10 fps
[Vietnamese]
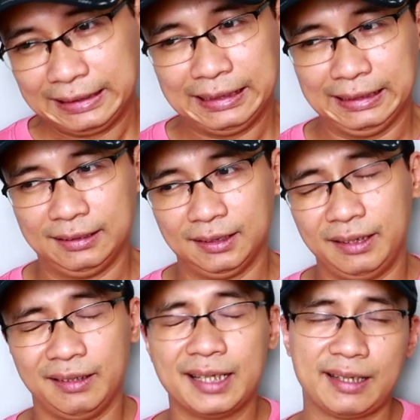uh,
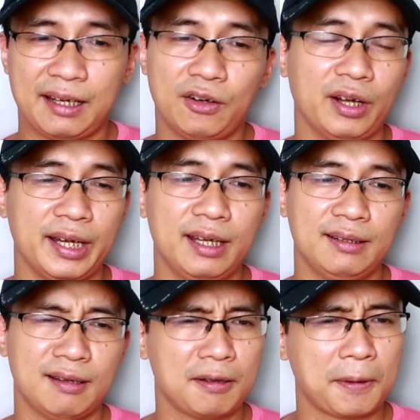lẽ ra họ
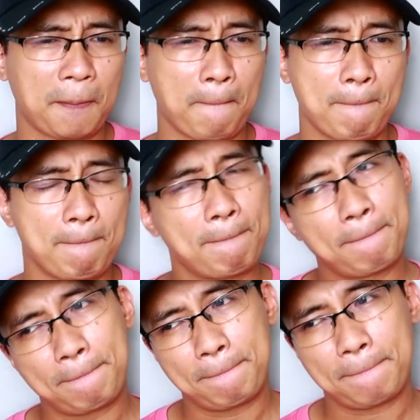nên uh,
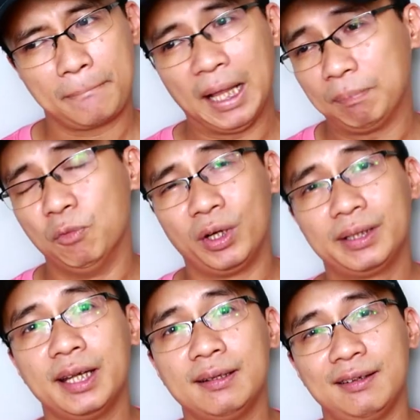đặt một cái
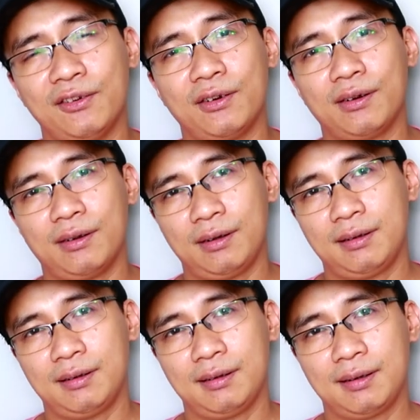tên nó
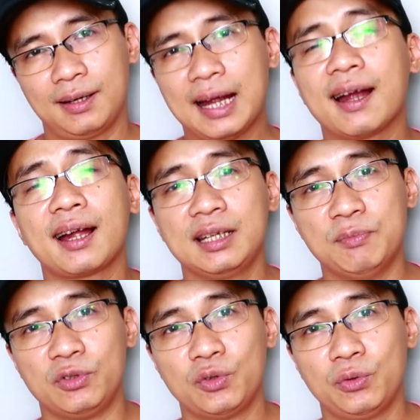khác khác đi
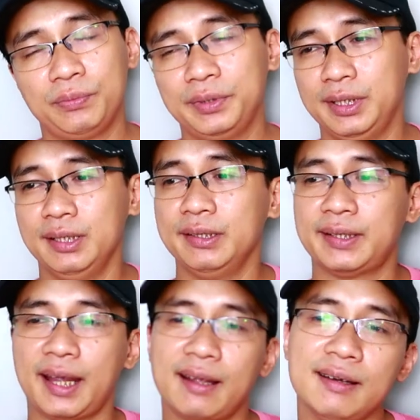một chút thì
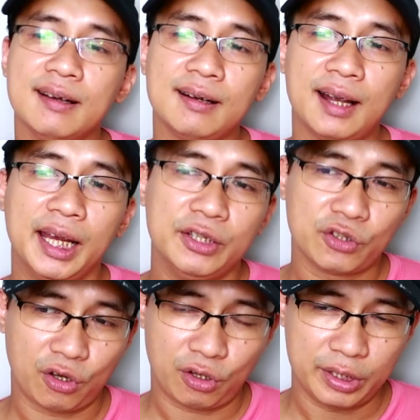sẽ đỡ gây
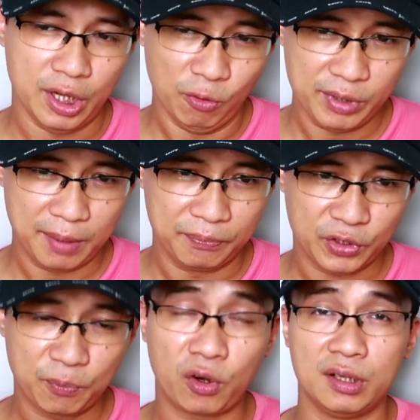cho hiểu nhầm
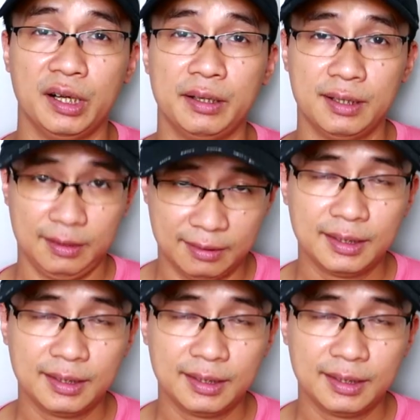cho mọi người hơn